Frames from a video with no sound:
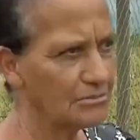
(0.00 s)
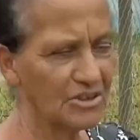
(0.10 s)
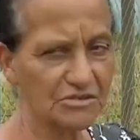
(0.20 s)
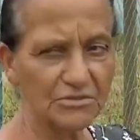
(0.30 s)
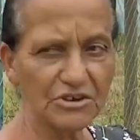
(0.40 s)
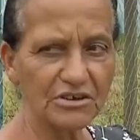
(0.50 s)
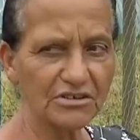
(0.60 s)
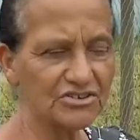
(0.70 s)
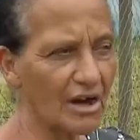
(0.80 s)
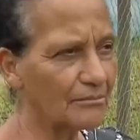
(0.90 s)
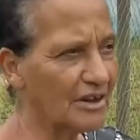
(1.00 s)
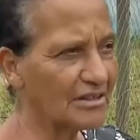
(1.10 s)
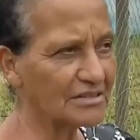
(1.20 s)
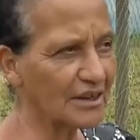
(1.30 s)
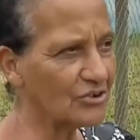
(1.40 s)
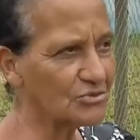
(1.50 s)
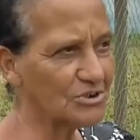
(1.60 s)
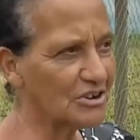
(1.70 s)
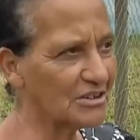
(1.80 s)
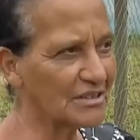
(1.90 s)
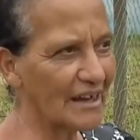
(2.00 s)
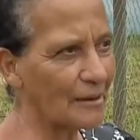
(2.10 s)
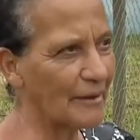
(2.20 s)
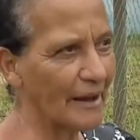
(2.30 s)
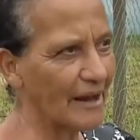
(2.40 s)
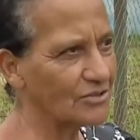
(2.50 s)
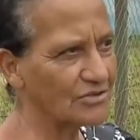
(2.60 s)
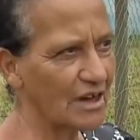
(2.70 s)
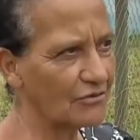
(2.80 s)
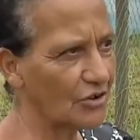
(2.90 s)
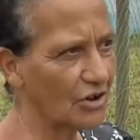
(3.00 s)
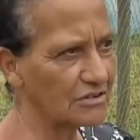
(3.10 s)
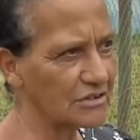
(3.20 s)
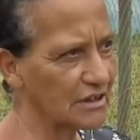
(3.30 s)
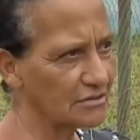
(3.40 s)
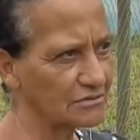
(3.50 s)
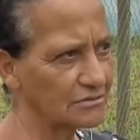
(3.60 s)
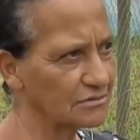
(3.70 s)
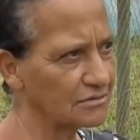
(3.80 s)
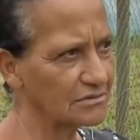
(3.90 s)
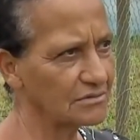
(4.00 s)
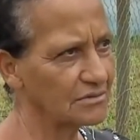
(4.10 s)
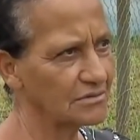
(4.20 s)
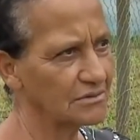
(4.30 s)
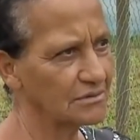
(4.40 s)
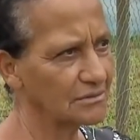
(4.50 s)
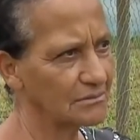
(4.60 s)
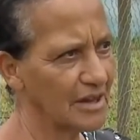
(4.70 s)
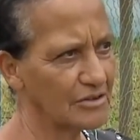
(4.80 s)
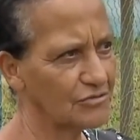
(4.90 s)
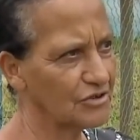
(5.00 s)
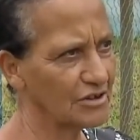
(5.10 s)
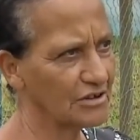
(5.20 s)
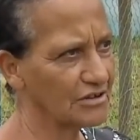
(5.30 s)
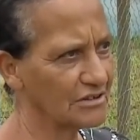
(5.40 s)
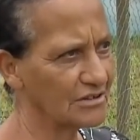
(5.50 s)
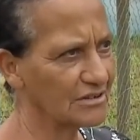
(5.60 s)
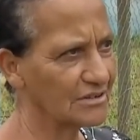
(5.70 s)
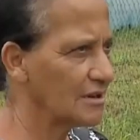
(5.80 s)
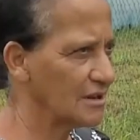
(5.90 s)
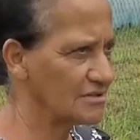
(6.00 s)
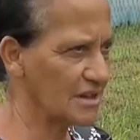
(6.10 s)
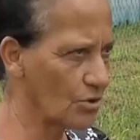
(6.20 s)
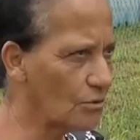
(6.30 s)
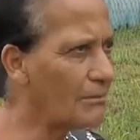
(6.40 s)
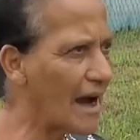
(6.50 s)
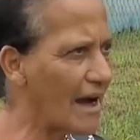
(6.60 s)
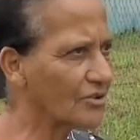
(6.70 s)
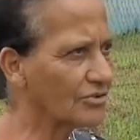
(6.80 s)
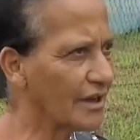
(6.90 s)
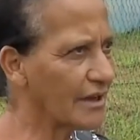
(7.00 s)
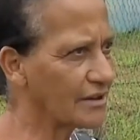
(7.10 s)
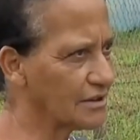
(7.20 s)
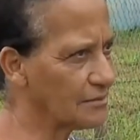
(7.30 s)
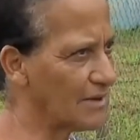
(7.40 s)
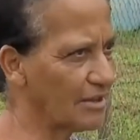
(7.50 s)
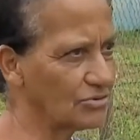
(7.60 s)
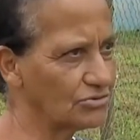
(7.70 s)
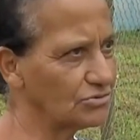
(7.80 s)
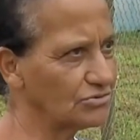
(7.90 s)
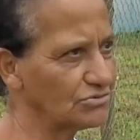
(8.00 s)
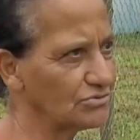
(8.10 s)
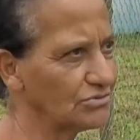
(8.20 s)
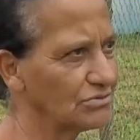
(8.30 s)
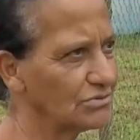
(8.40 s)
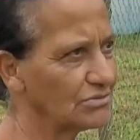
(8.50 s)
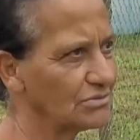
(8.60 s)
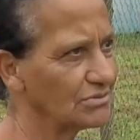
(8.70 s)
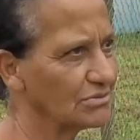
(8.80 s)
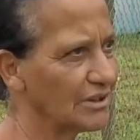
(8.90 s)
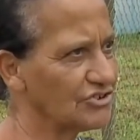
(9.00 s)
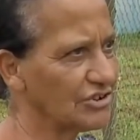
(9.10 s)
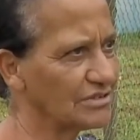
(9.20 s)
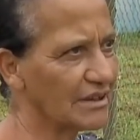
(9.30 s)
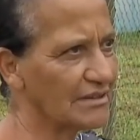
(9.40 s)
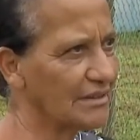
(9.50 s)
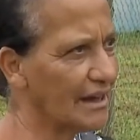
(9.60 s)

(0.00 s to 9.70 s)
Meus meninos já mandam até os meninos dela para casa dos avós, que não... como é que fica aí? Eles arrumaram, né, aqui, mas não está adiantando